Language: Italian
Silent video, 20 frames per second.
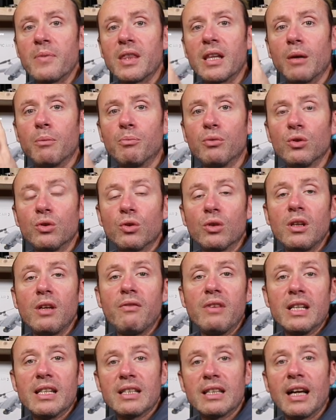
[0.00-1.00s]
dal punto di
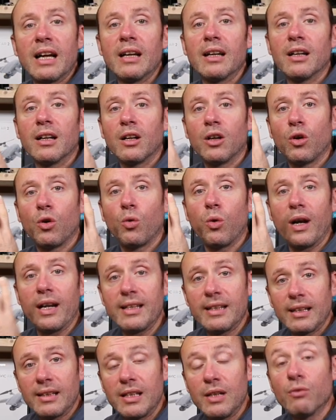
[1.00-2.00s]
vista
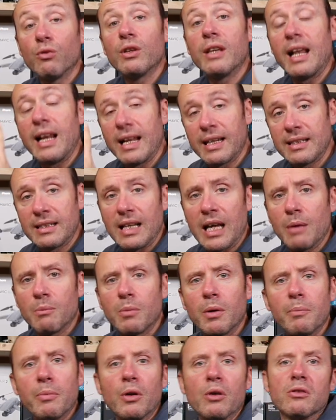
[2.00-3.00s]
qualitativo della
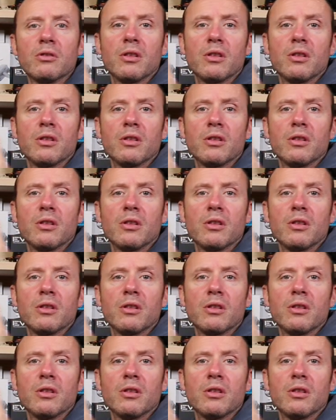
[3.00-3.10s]
stampa però